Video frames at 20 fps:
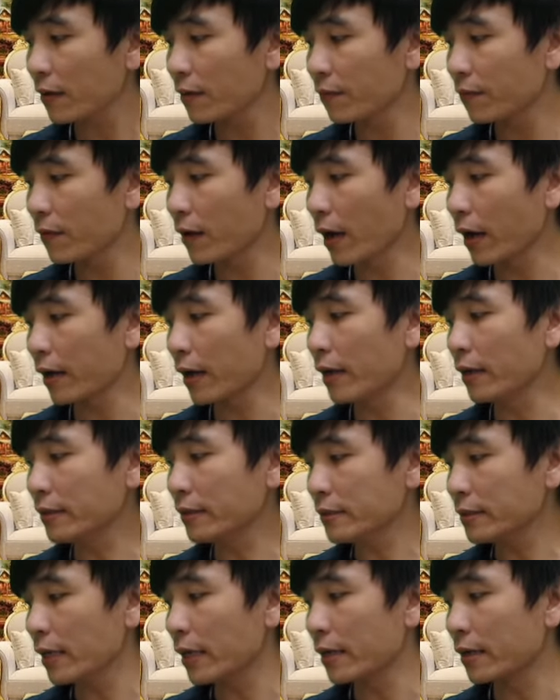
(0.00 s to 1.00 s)
và đến
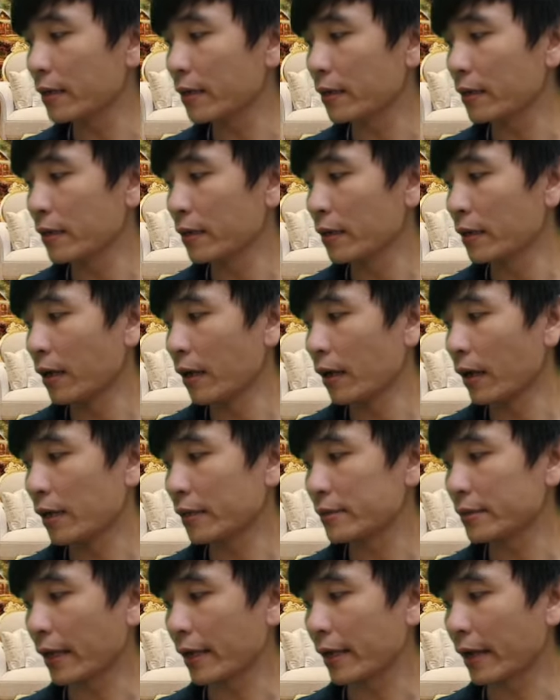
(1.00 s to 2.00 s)
trên à,
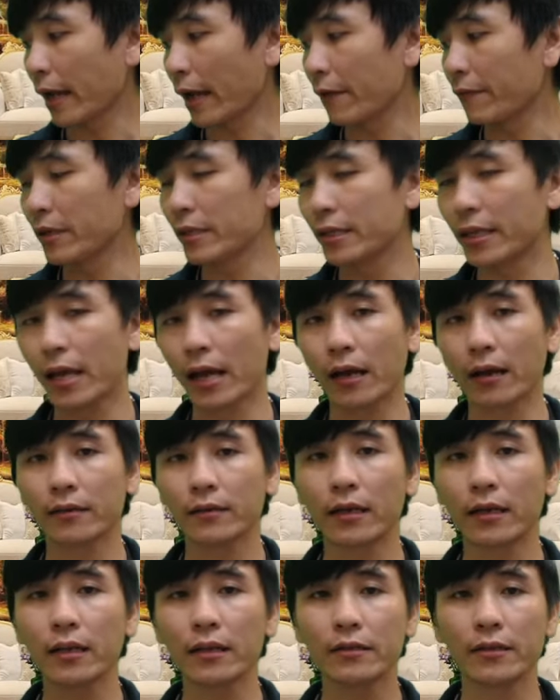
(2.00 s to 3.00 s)
xen kẽ với vàng
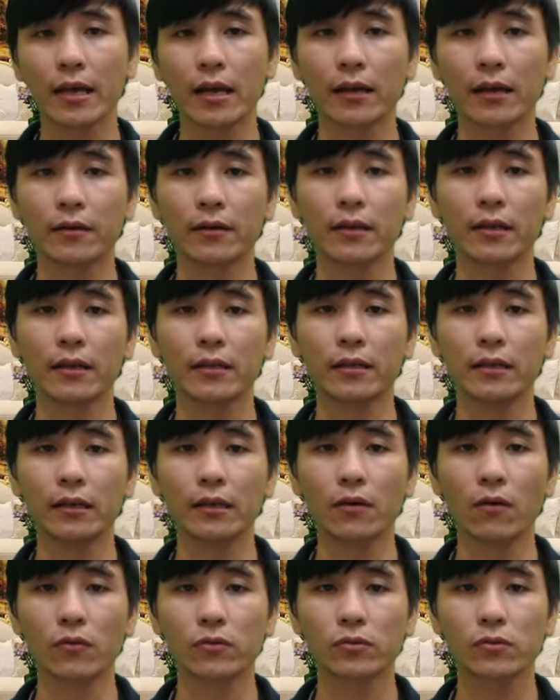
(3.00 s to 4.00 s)
đến lên vàng là những
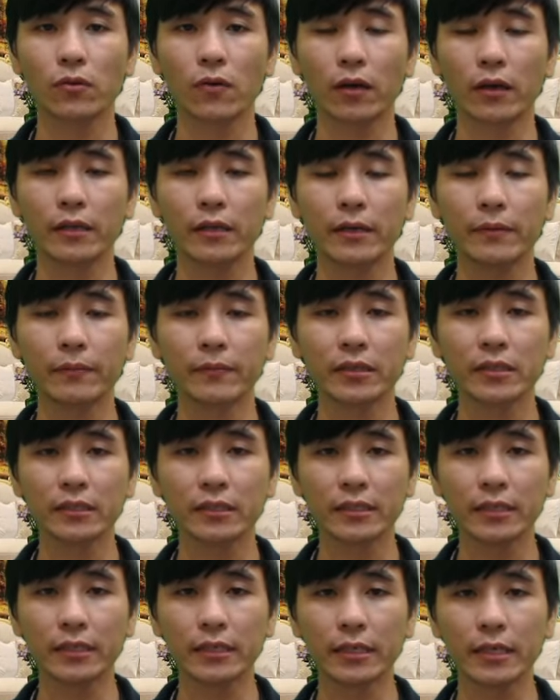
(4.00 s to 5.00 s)
hộp xoắn kim cương
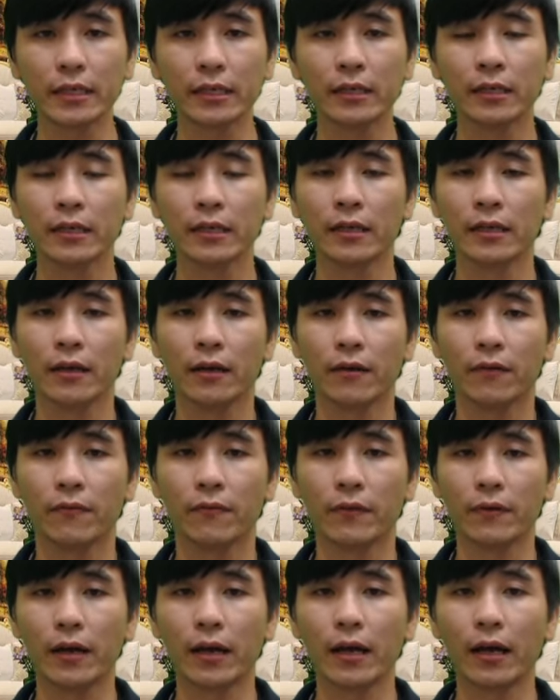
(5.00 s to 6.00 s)
thiên nhiên
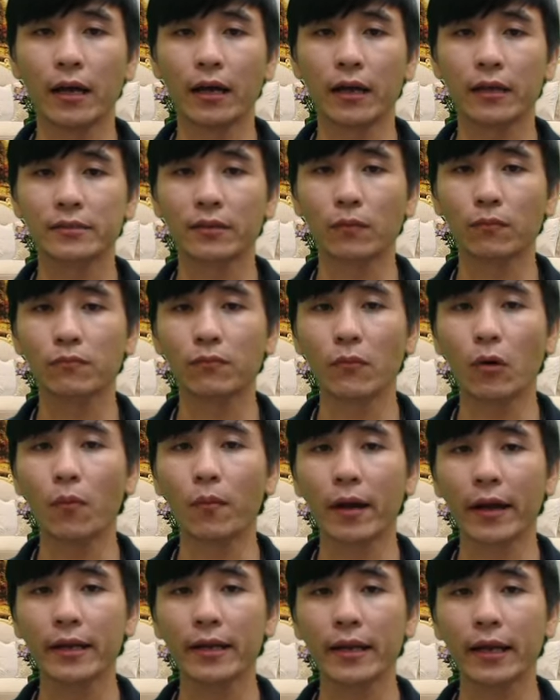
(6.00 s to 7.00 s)
à, trong bộ
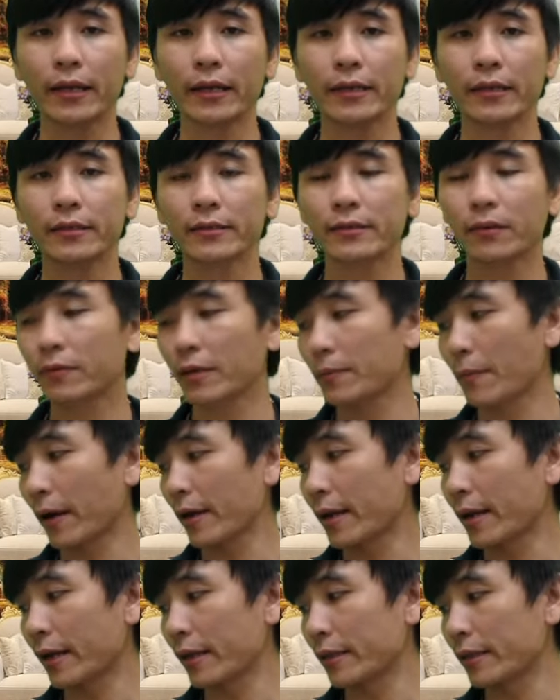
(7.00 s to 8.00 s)
máy này trong cái máy
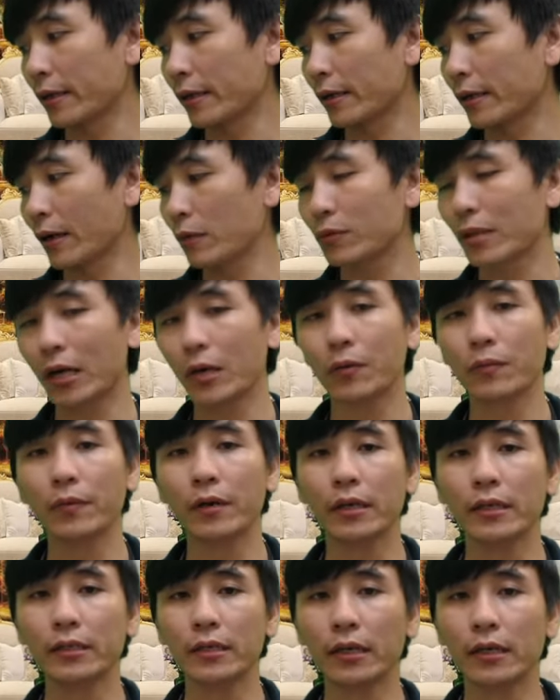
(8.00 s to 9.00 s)
này thì cấu tạo
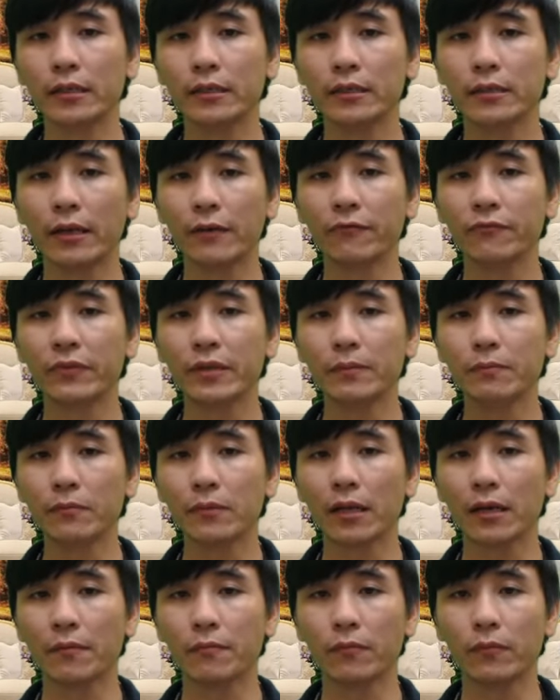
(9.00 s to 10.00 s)
bởi ở dưới điểm phím
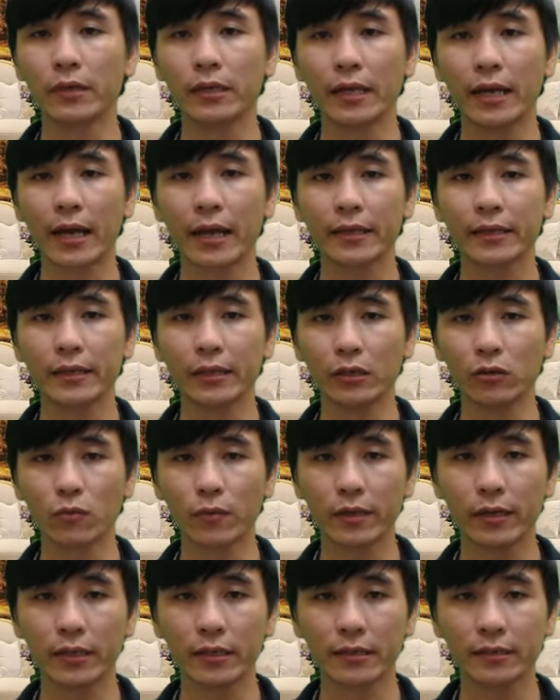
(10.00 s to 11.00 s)
là 12 viên
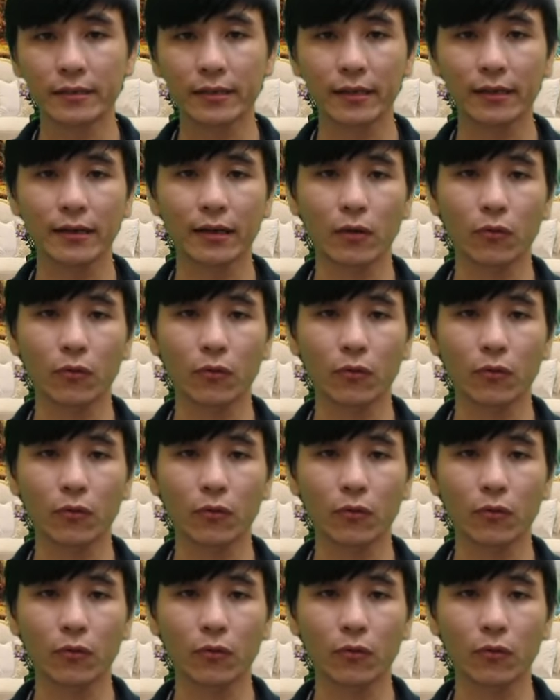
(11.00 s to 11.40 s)
ruby rất là